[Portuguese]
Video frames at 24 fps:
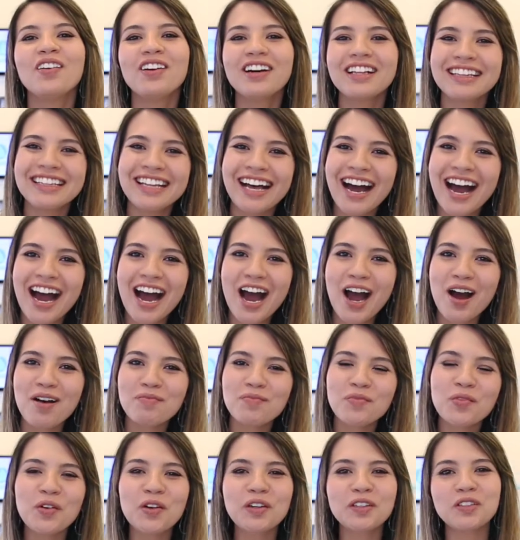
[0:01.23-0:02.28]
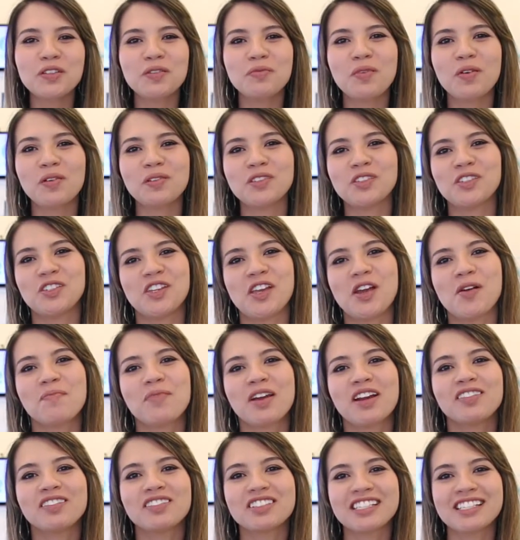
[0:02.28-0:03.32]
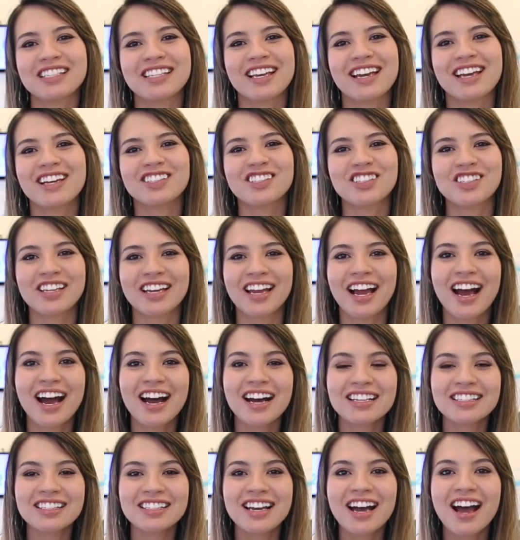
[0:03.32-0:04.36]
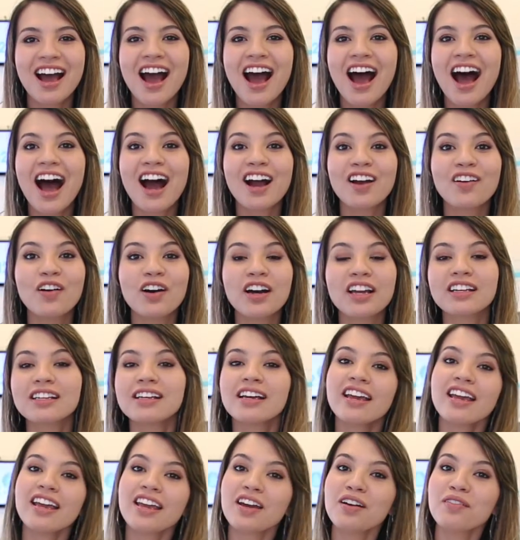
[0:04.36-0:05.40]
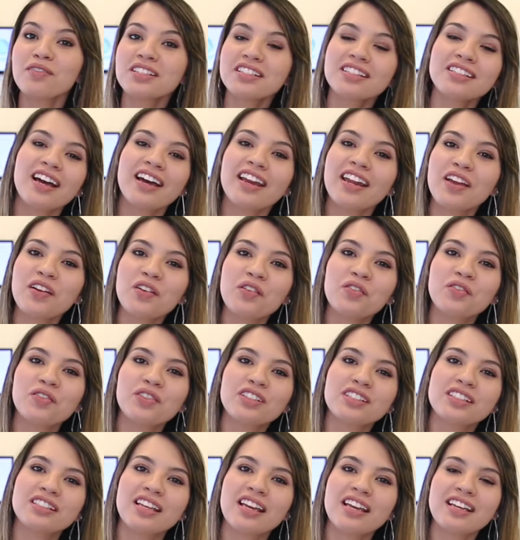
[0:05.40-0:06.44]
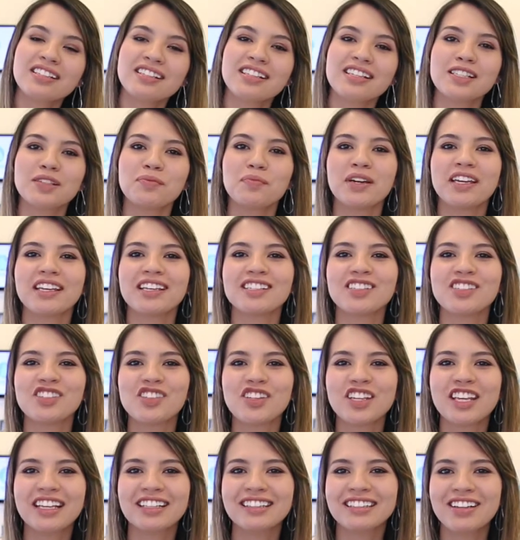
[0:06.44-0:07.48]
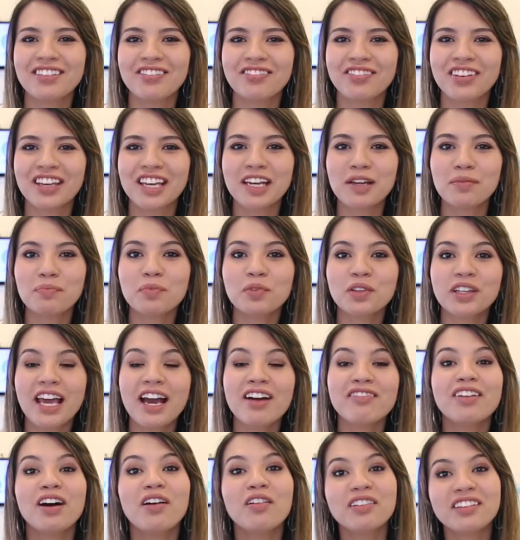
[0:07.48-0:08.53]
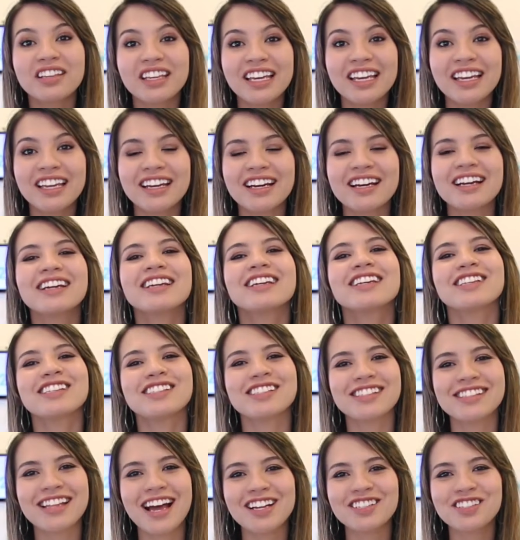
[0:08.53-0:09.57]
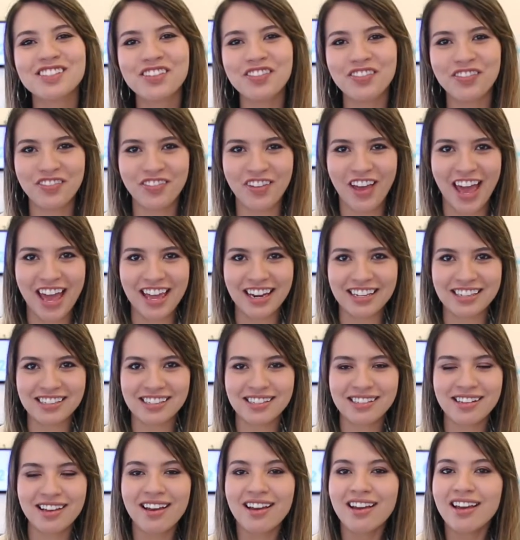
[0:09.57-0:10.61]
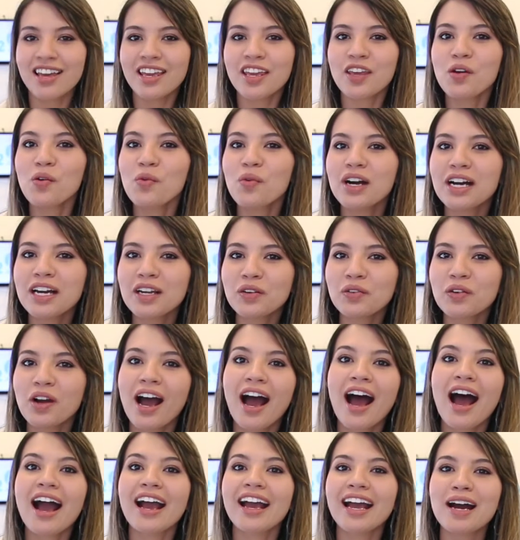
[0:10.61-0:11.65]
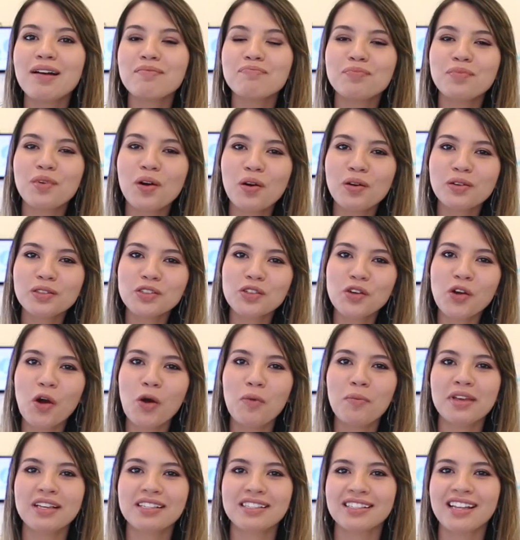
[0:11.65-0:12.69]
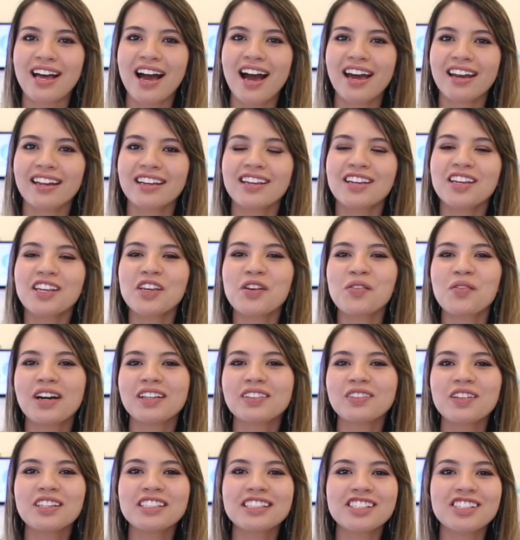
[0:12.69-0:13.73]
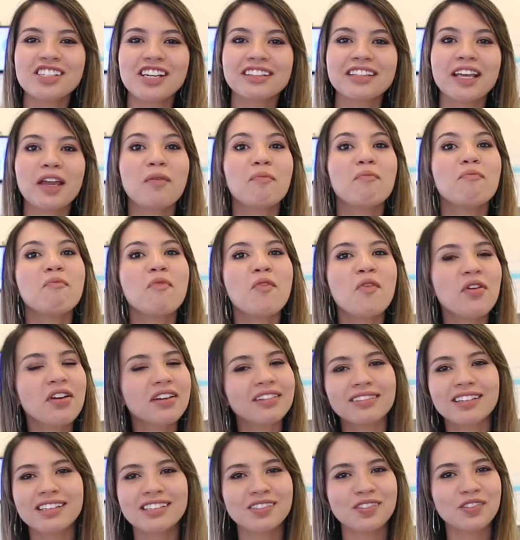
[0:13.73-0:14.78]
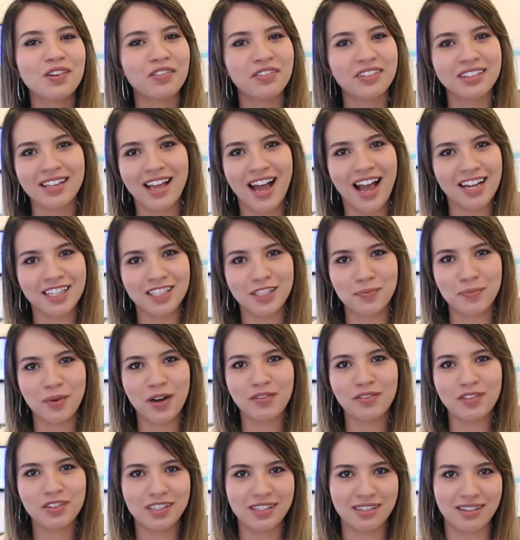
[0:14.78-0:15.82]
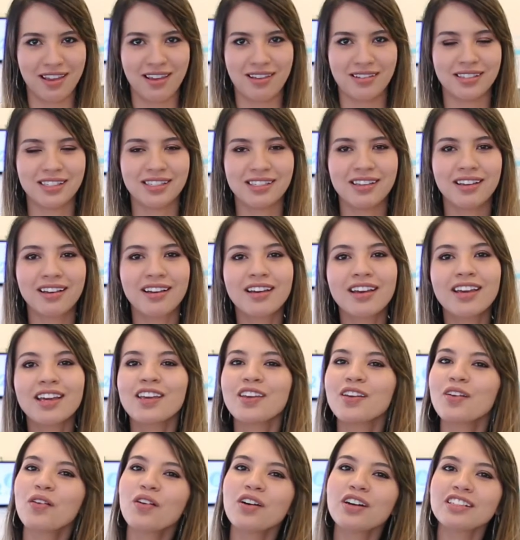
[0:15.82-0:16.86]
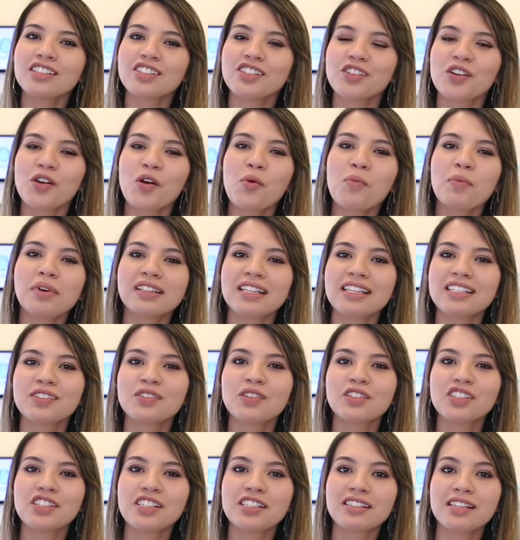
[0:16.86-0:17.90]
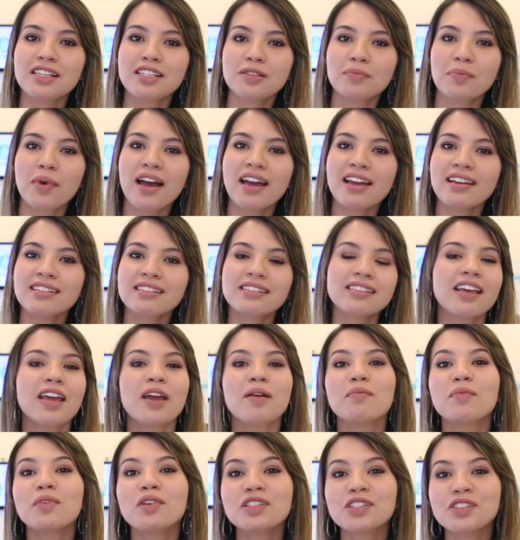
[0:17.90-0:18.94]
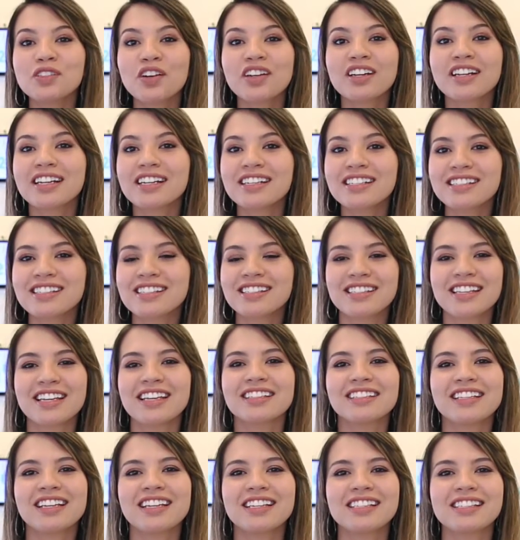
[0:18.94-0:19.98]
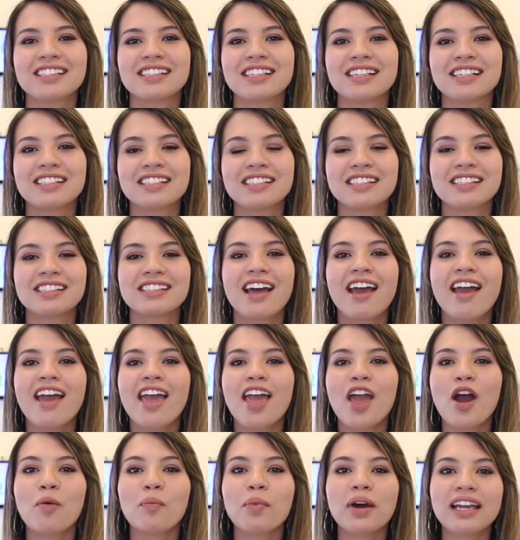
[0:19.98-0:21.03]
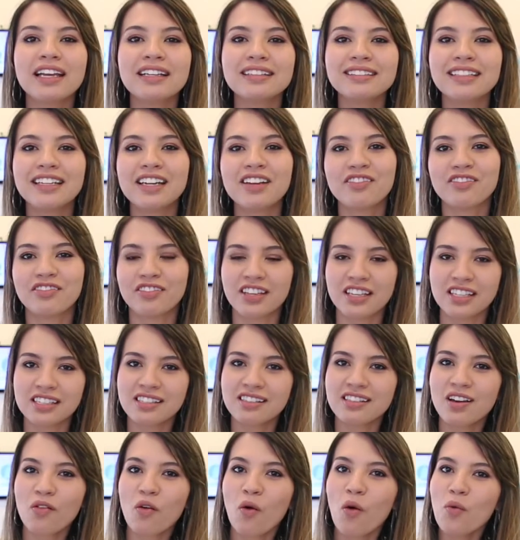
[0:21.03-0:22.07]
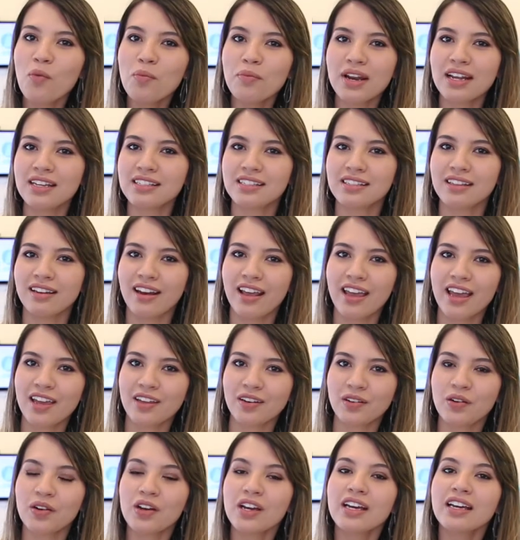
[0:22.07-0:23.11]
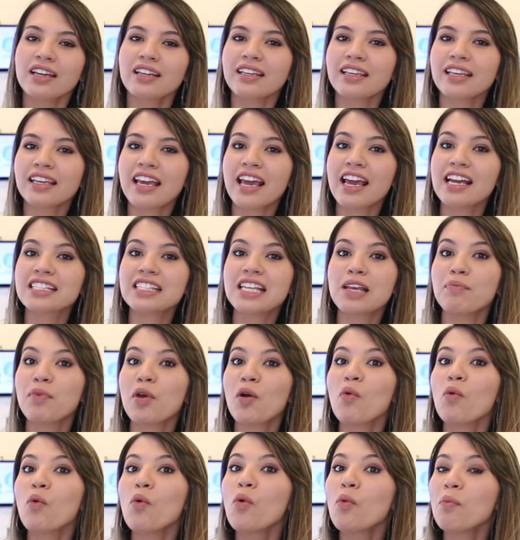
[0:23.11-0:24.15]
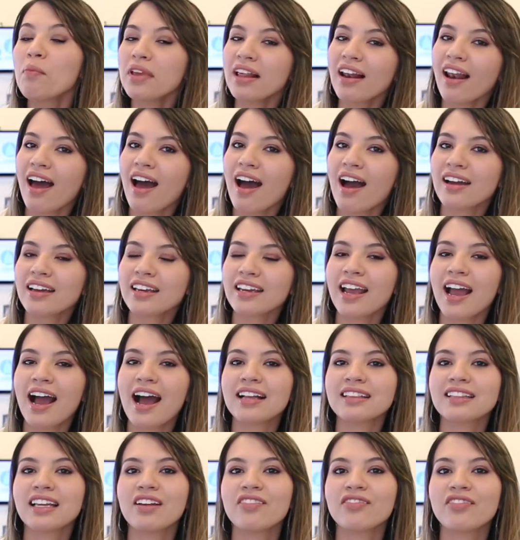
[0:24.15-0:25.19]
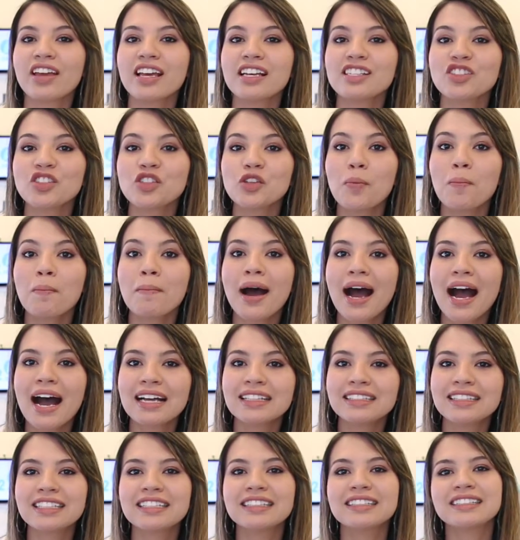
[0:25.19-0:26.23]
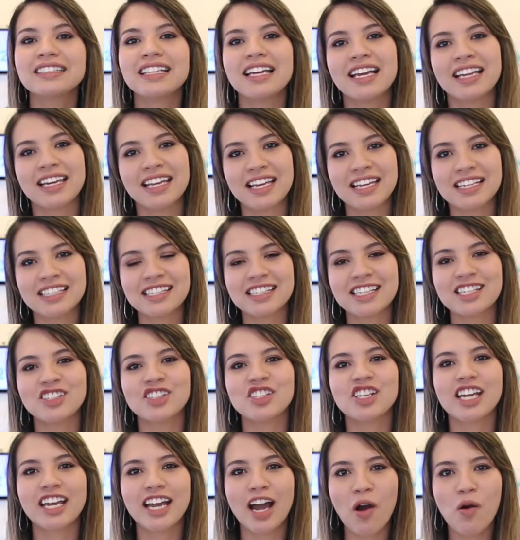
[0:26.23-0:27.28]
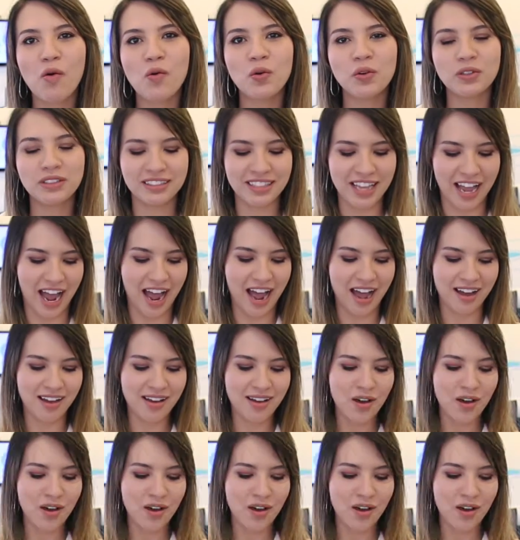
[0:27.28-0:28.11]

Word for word: Olá, muito bom dia para você aí de casa. Agora eu estarei com vocês nas manhãs de quinta-feira, porque a Valquíria está de férias. E o ano acabou de começar e o A12 já tem muitas novidades para vocês. E hoje, uma das notícias mais emocionantes e interessantes é uma entrevista com um brasileiro que recebeu um milagre através de Madre Teresa de Calcutá.